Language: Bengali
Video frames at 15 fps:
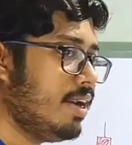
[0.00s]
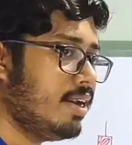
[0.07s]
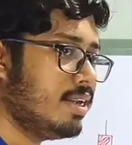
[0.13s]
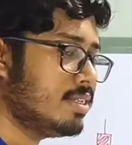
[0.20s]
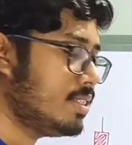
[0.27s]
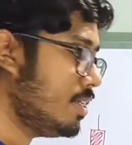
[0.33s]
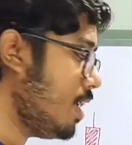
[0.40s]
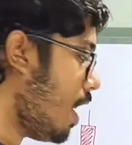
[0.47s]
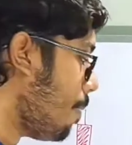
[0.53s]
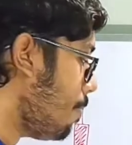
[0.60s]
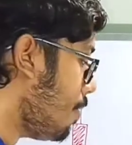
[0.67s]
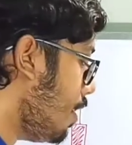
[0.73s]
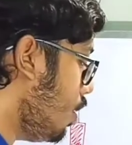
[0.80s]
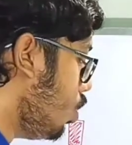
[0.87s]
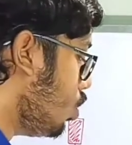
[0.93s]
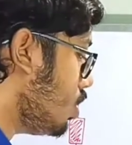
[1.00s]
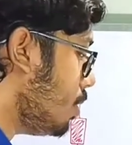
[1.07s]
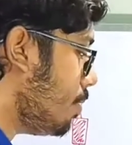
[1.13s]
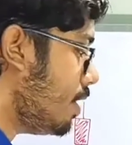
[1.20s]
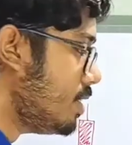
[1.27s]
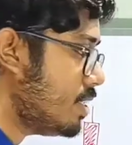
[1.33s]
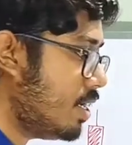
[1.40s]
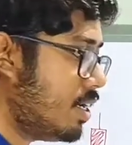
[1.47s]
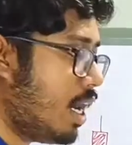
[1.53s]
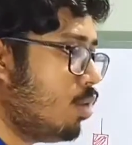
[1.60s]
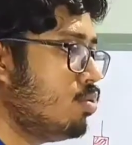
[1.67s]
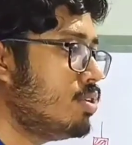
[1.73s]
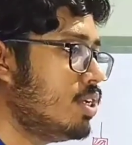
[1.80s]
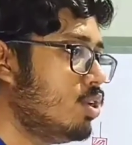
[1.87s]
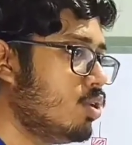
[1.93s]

সেটা আপ ট্রেন্ডও হতে পারে সেটা ডাউন ট্রেন্ডও হতে